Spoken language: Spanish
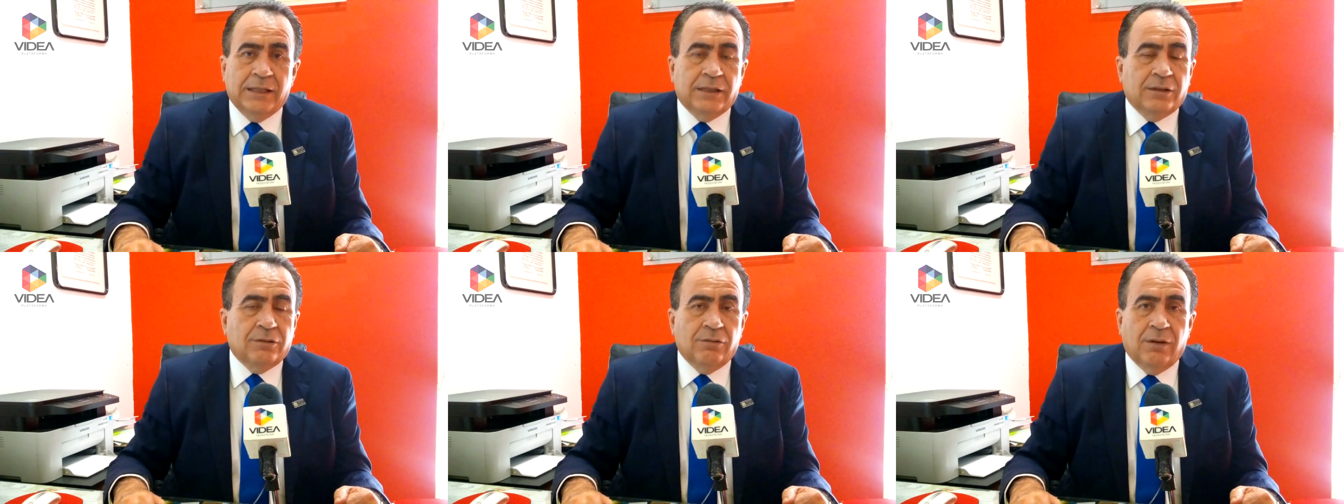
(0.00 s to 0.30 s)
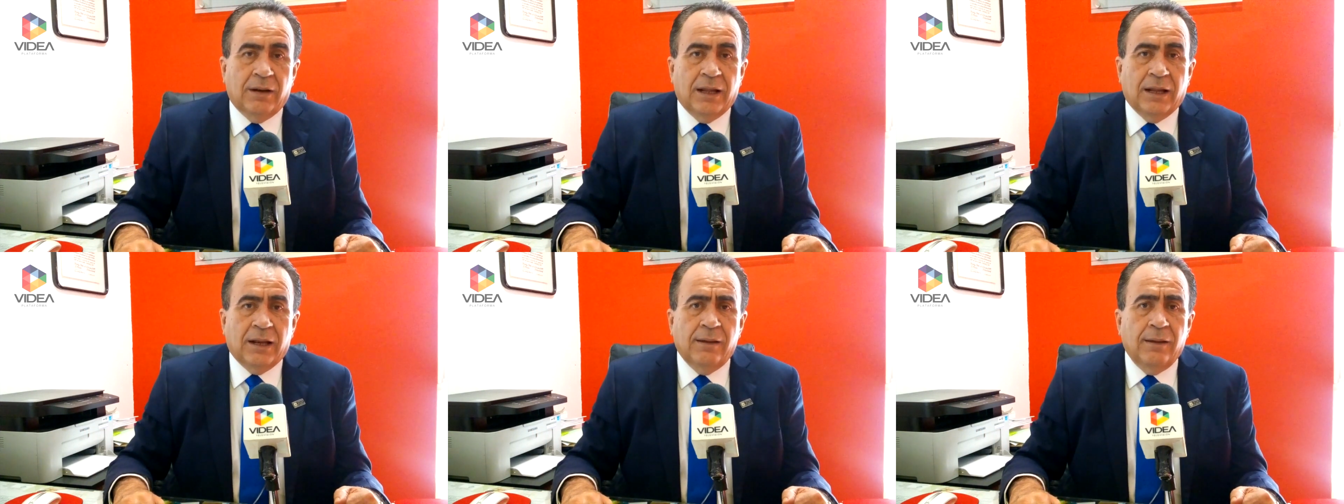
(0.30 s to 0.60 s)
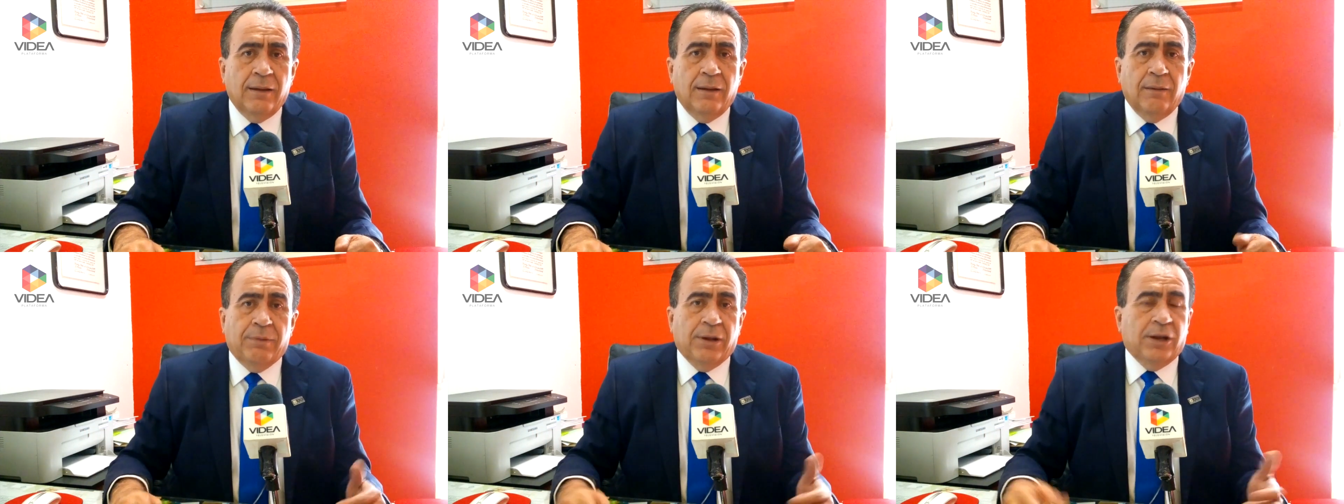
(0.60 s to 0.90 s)
titular,
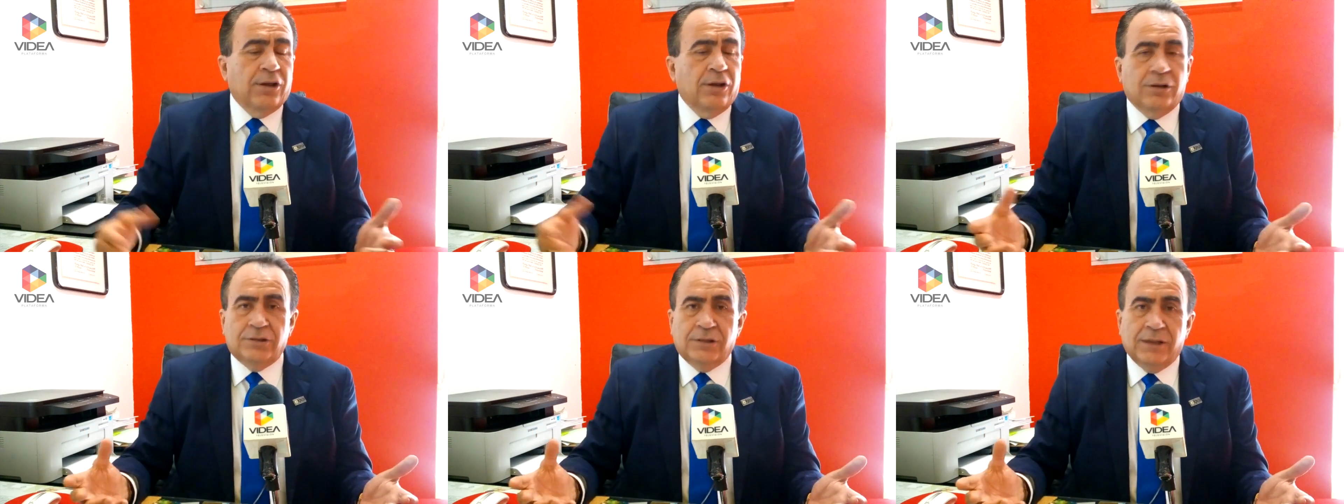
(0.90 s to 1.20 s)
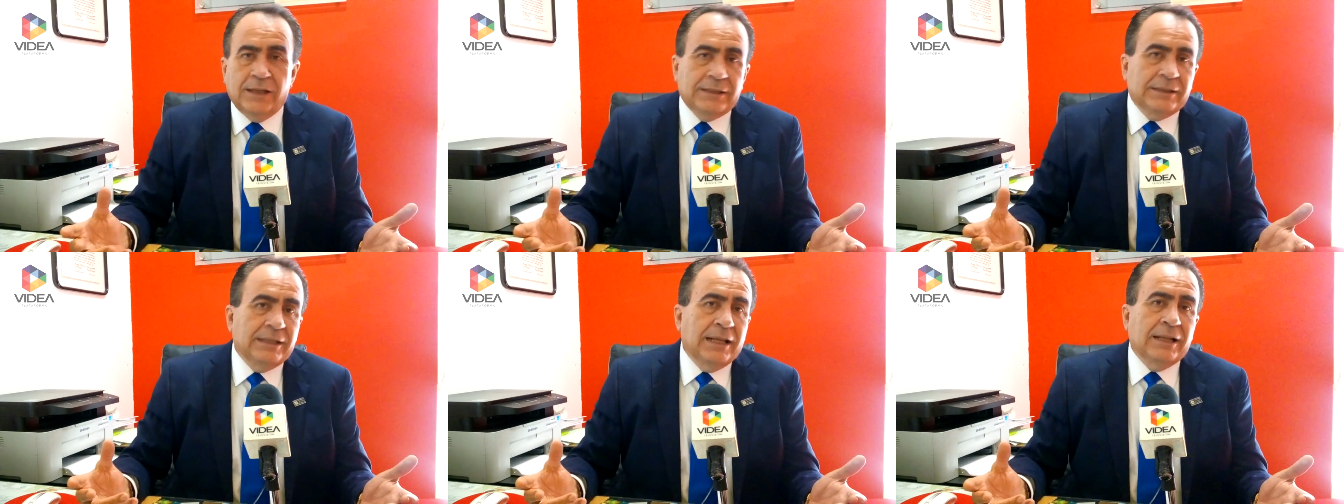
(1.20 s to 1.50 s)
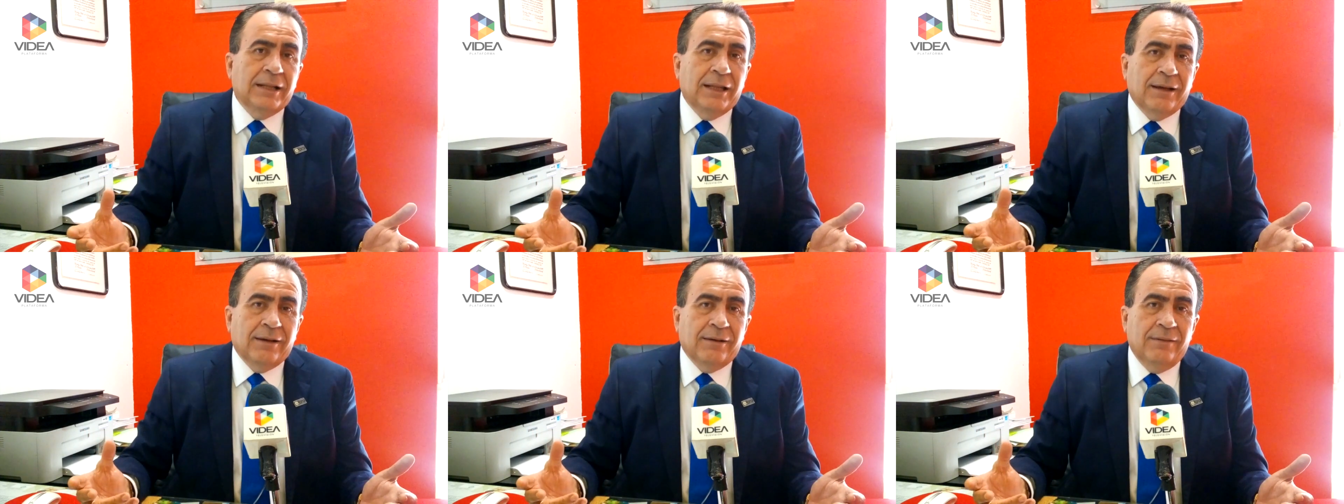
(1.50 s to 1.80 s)
pero yo no soy el
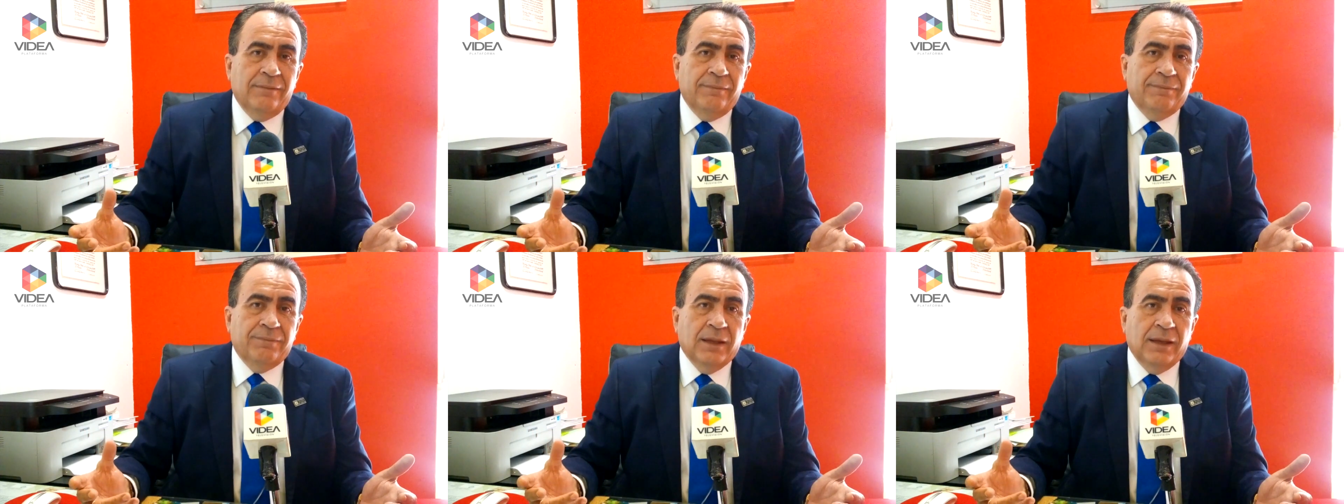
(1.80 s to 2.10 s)
técnico.